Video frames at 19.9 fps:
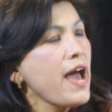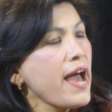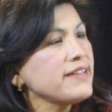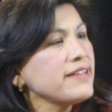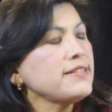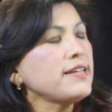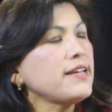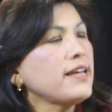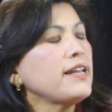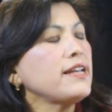
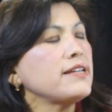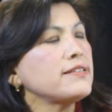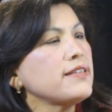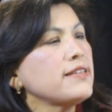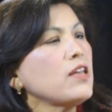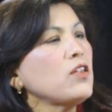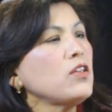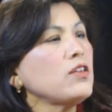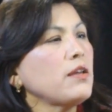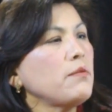hace que el
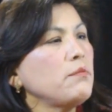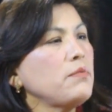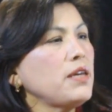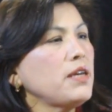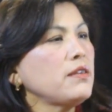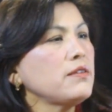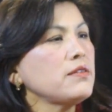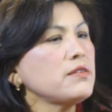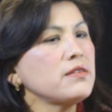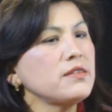Estado
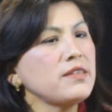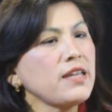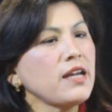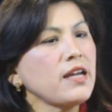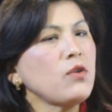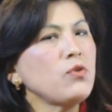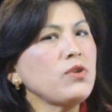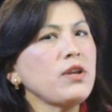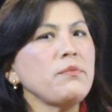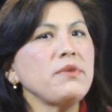también
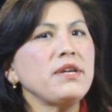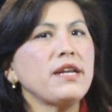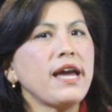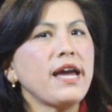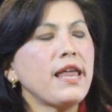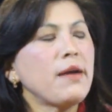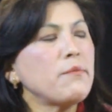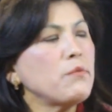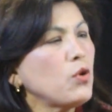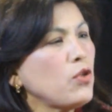tenga una
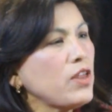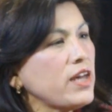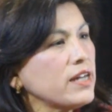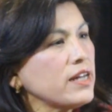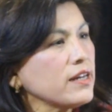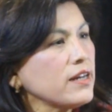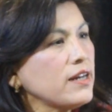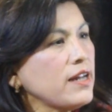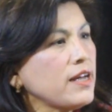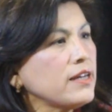mirada
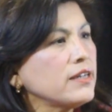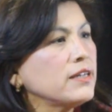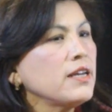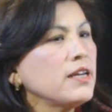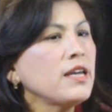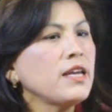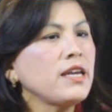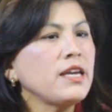moderna,